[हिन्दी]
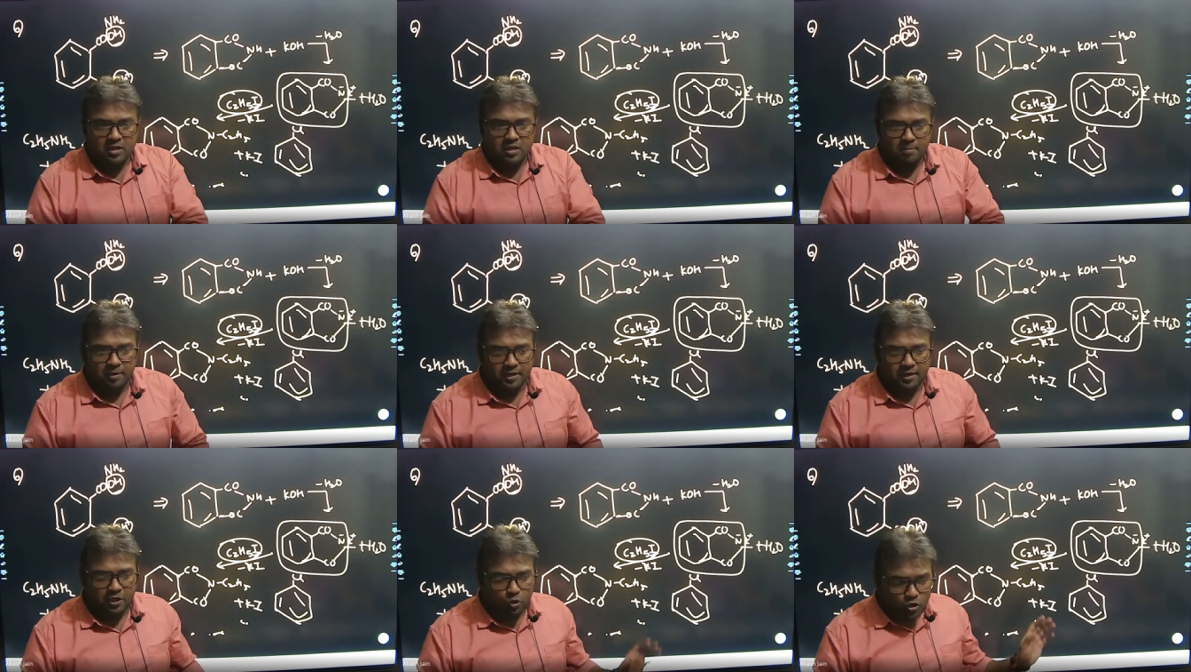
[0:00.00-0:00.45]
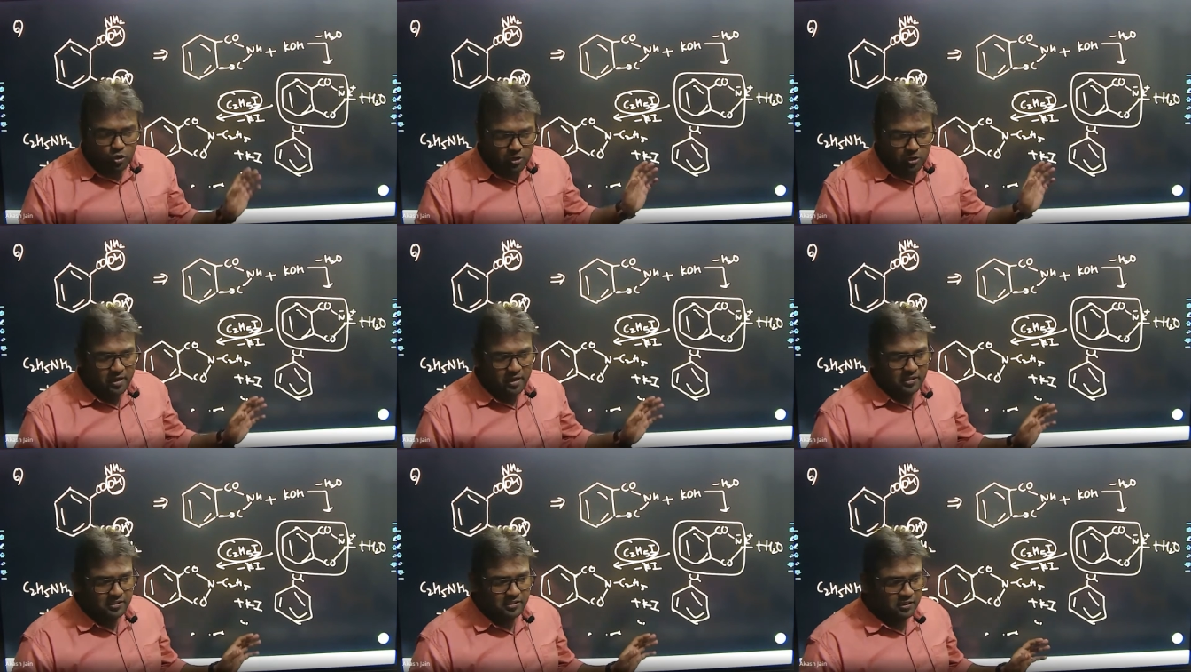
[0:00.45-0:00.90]
क्यों नहीं
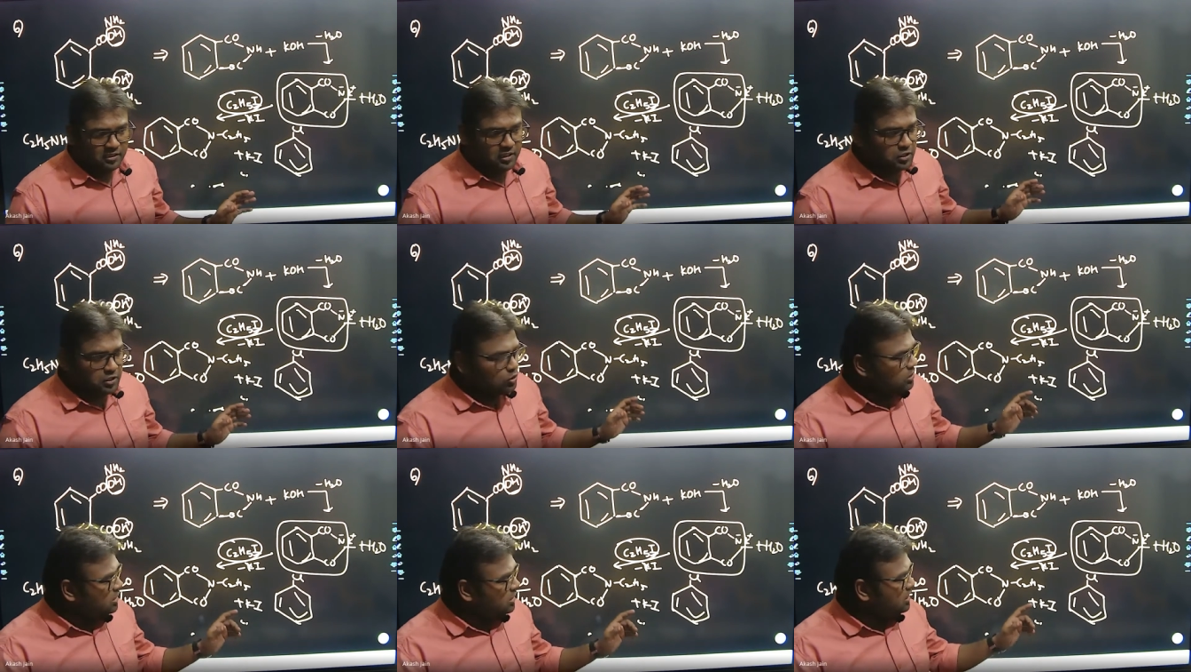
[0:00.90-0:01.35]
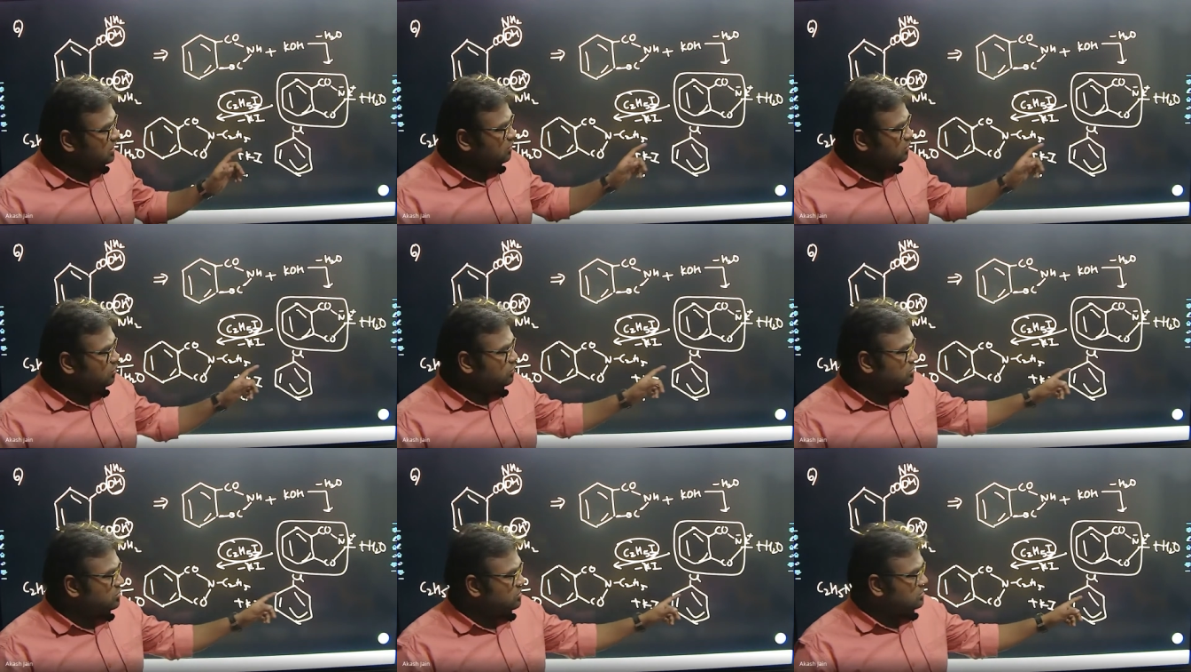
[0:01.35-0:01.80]
बना सकते क्योंकि
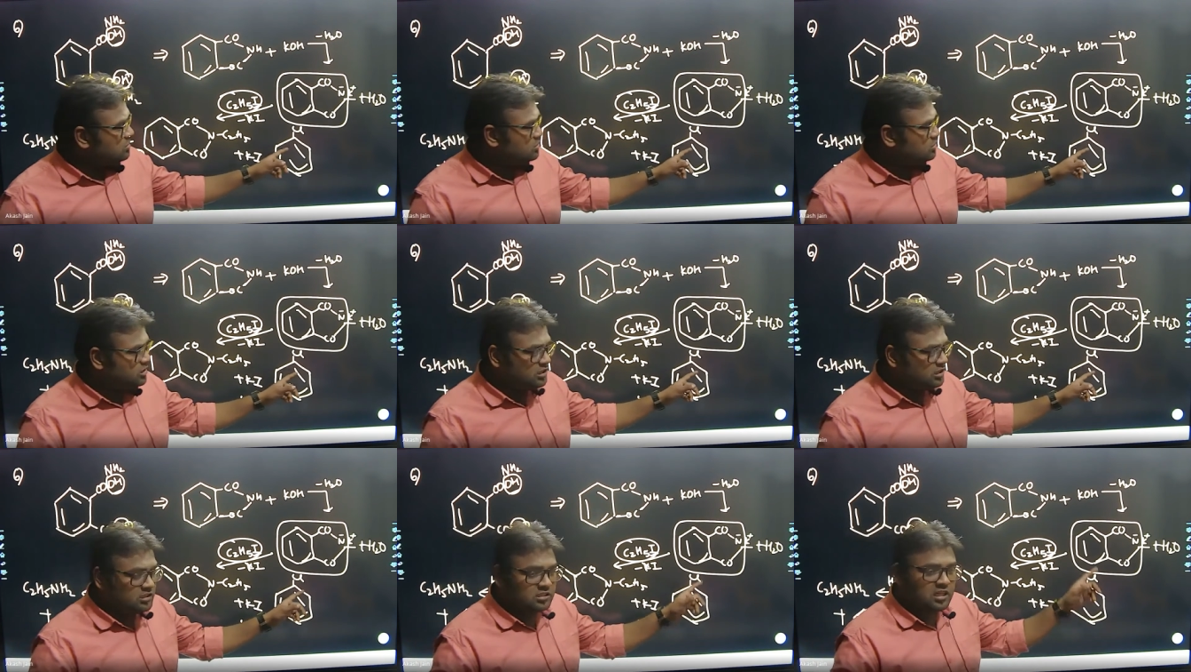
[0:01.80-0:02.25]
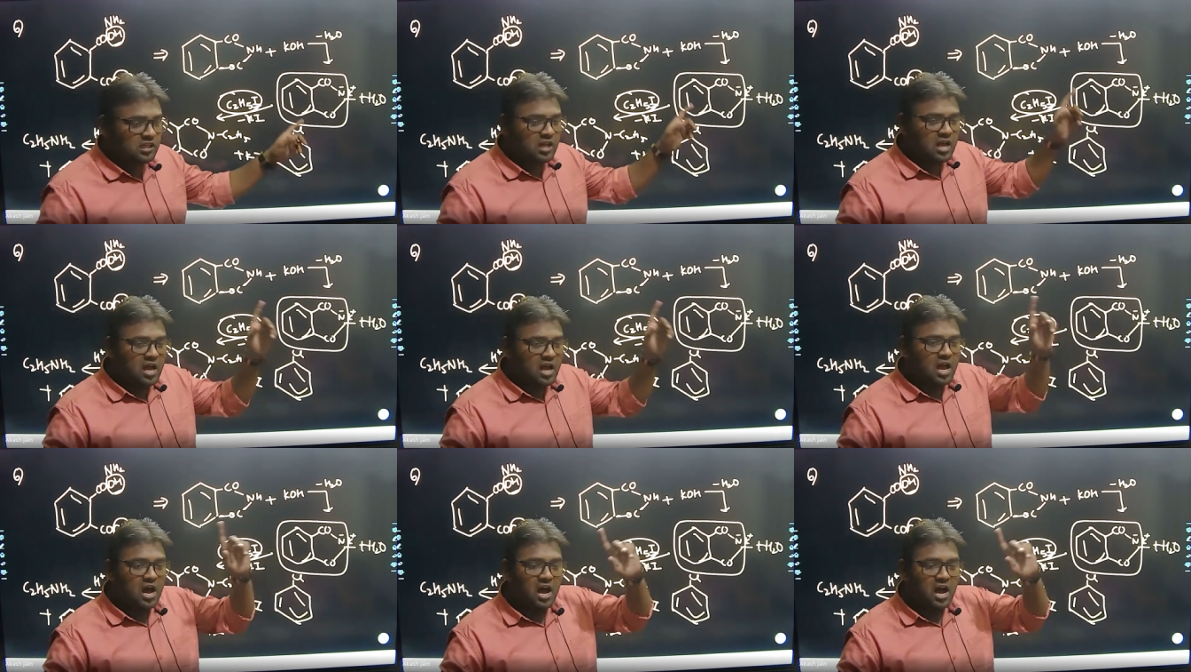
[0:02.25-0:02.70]
जिस
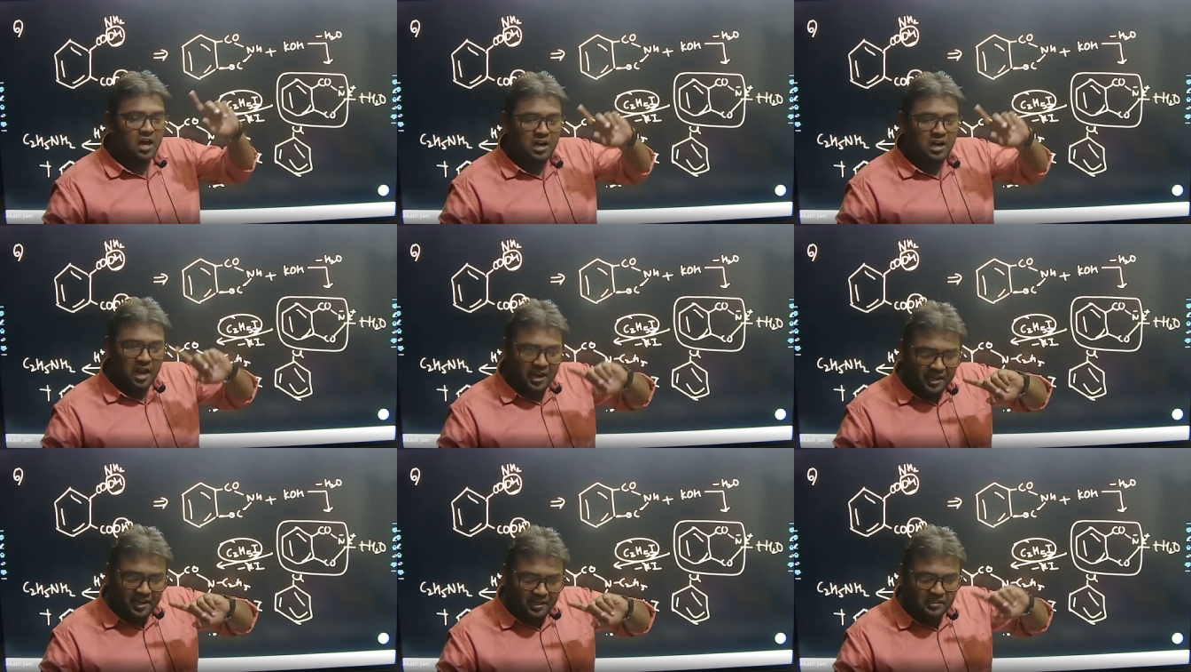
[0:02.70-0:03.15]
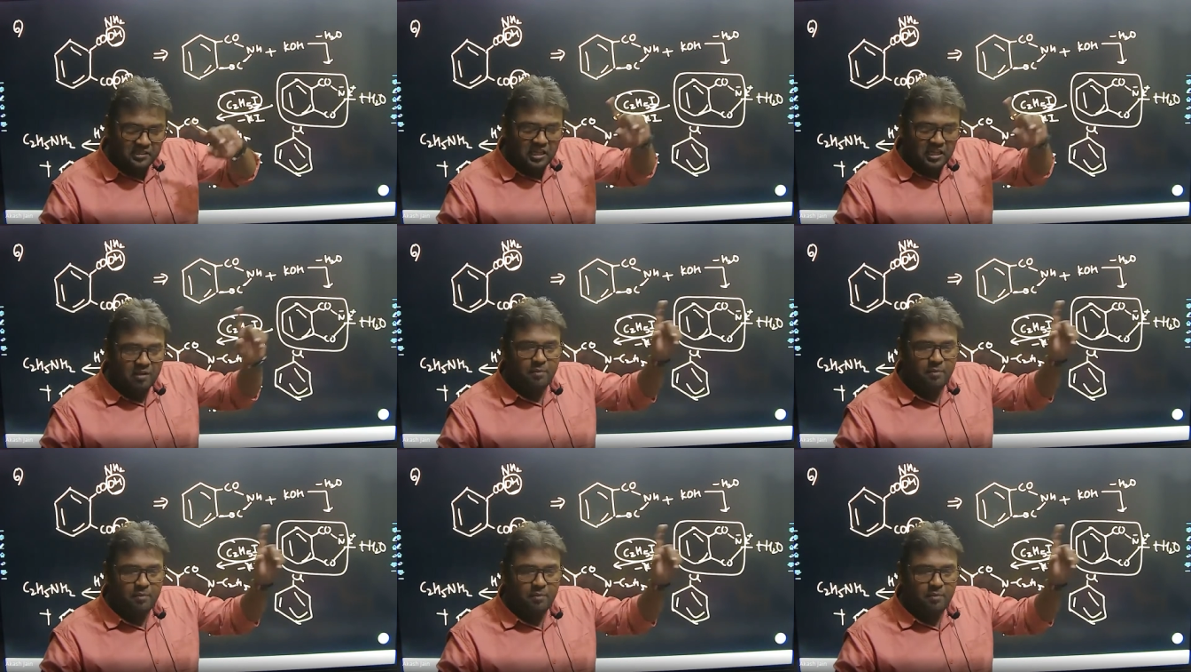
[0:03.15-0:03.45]
हालाइड से हमें